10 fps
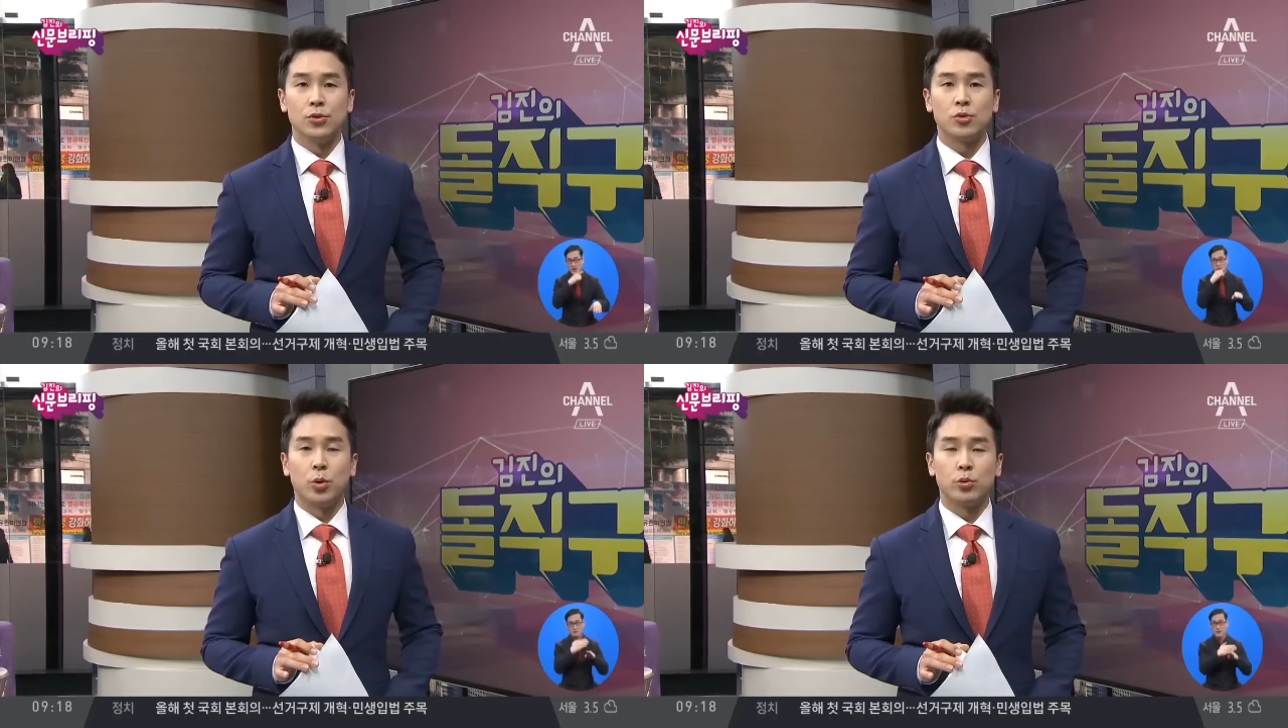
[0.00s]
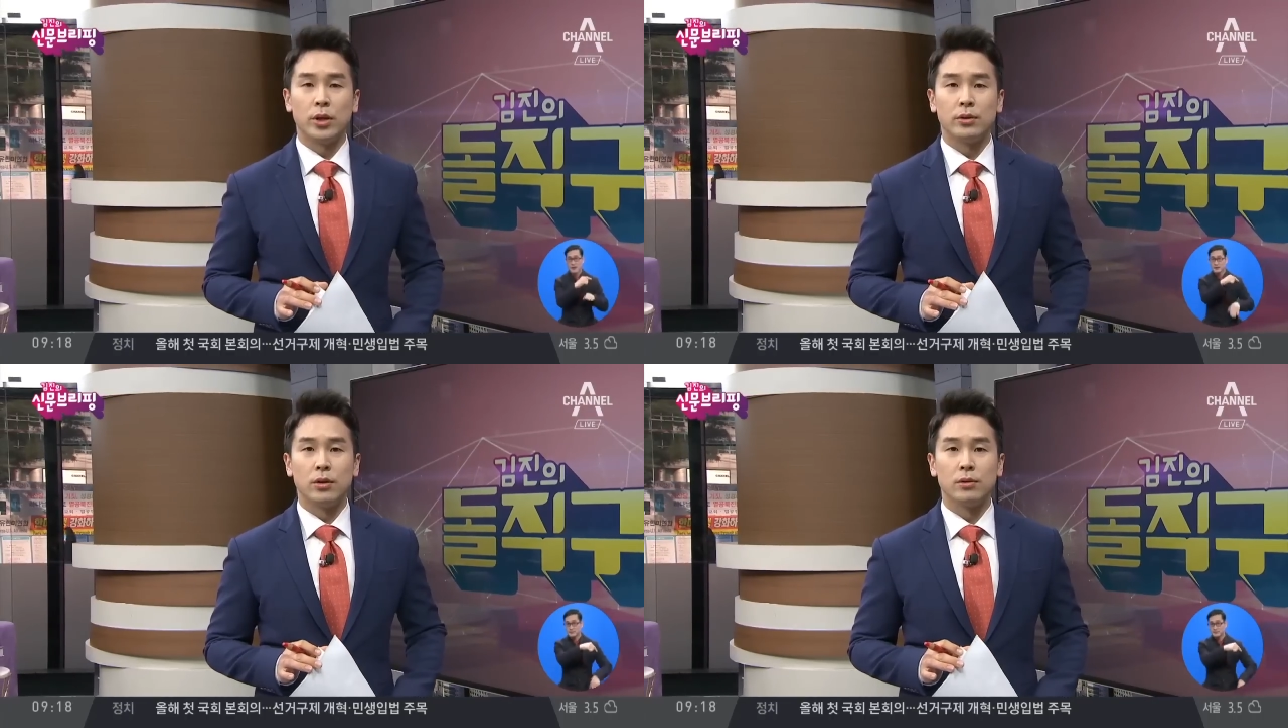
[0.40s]
뉴스
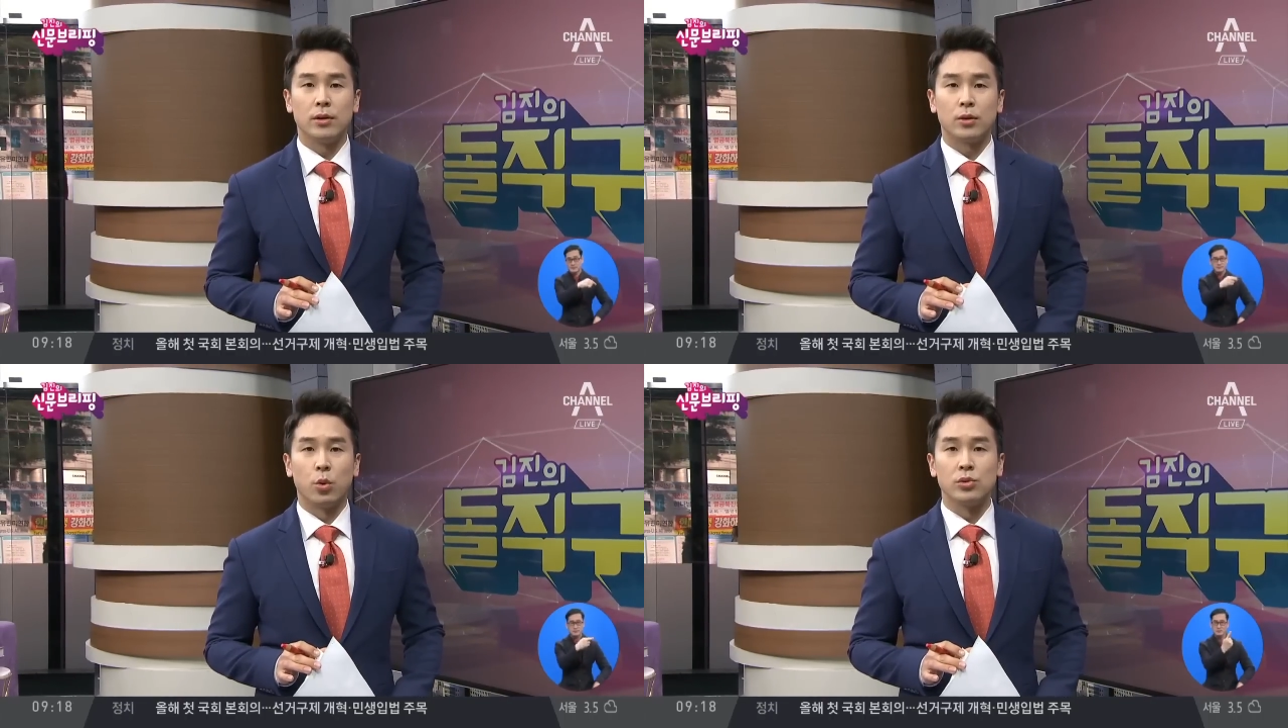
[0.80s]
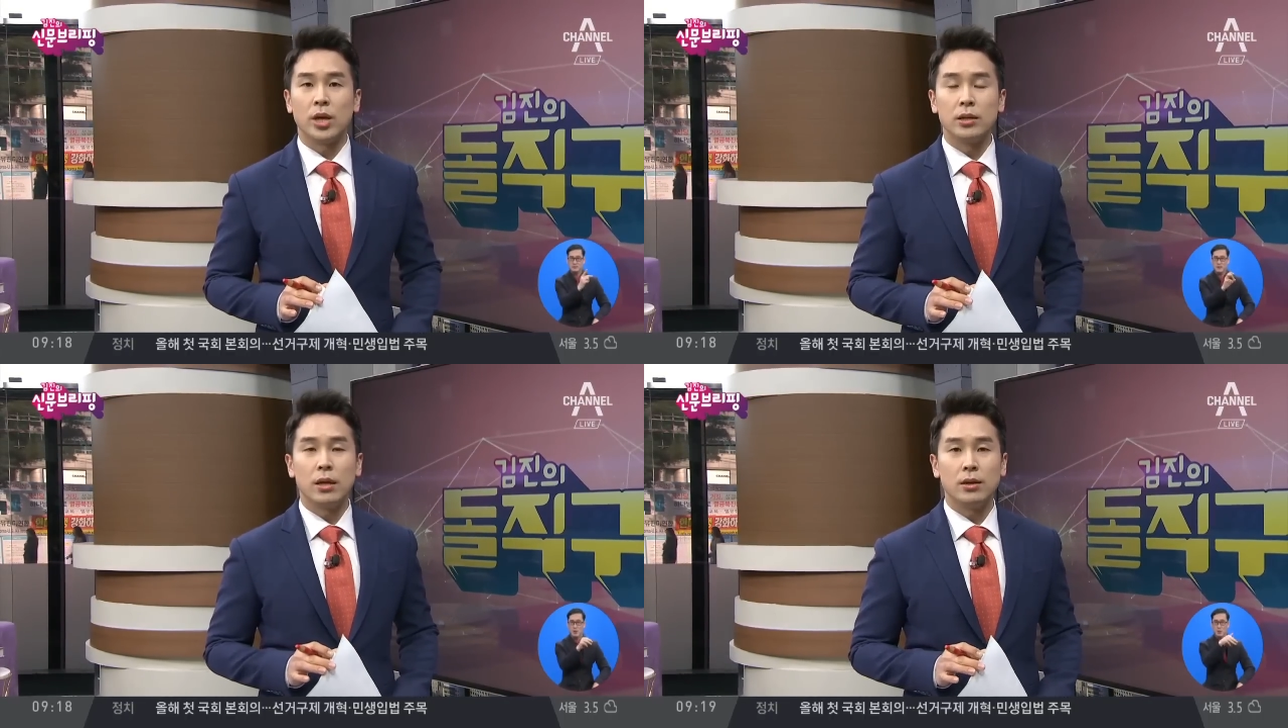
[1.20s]
보도해드렸는데
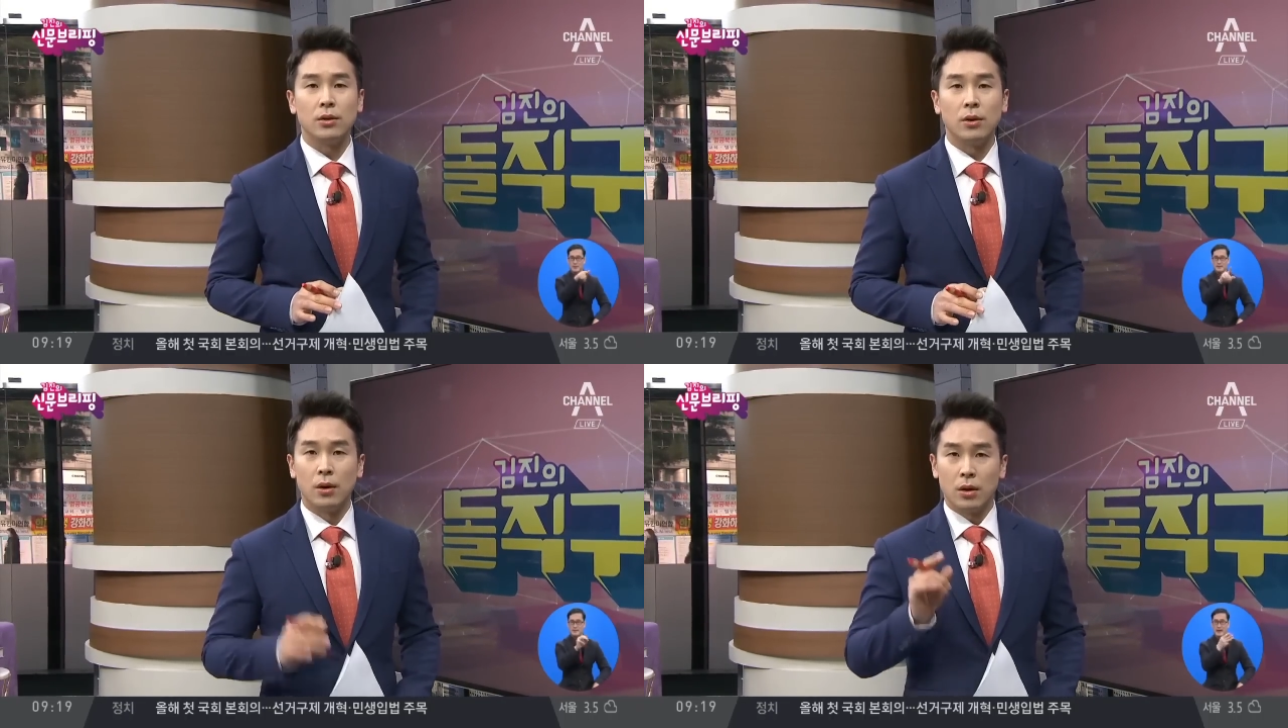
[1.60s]
동창리에 이어